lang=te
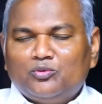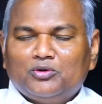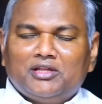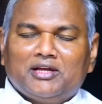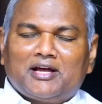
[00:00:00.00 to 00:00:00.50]

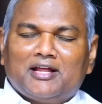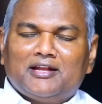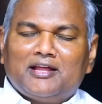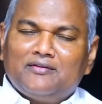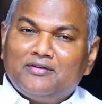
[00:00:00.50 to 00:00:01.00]
ఉదయకాల
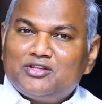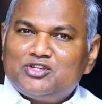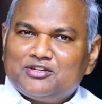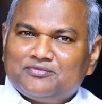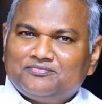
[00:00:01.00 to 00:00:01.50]

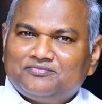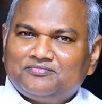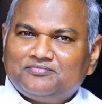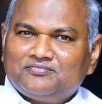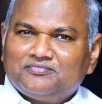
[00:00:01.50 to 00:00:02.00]
నైవేద్యం
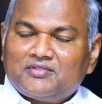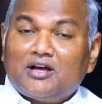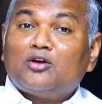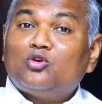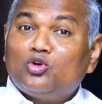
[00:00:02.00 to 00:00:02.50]

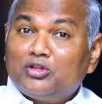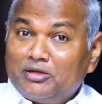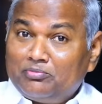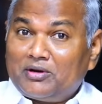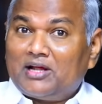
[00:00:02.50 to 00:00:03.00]

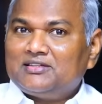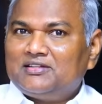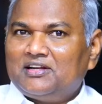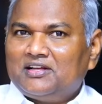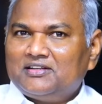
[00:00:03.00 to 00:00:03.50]
అరుణోదయ
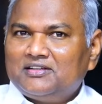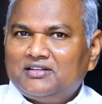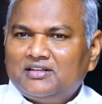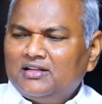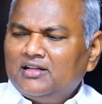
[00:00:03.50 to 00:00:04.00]
ప్రార్థన
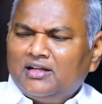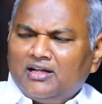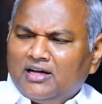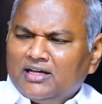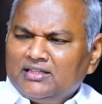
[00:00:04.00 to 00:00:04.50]

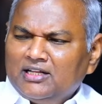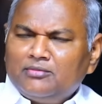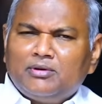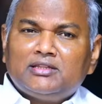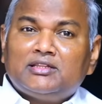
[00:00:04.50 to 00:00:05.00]
ఆ
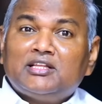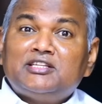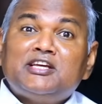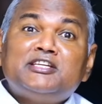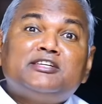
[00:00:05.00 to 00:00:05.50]
దినమంతా
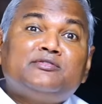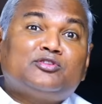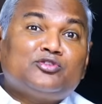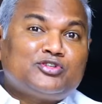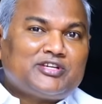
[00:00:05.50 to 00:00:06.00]
జై
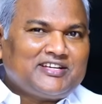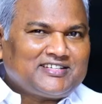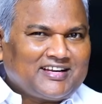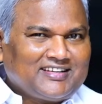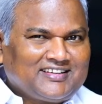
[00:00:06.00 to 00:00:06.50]
జీవితం
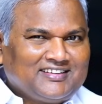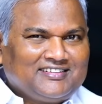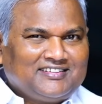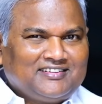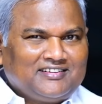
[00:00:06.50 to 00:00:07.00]
చేయటానికి
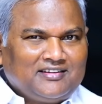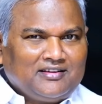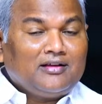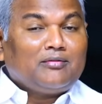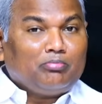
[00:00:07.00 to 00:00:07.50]

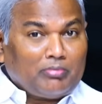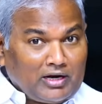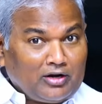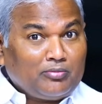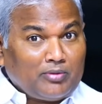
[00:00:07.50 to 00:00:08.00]

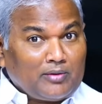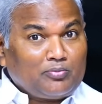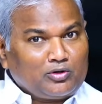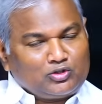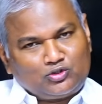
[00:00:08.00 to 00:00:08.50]
మనలను
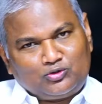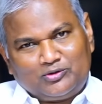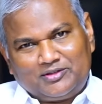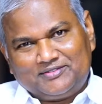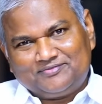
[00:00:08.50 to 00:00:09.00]

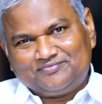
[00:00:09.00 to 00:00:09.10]
బలపరుస్తుంది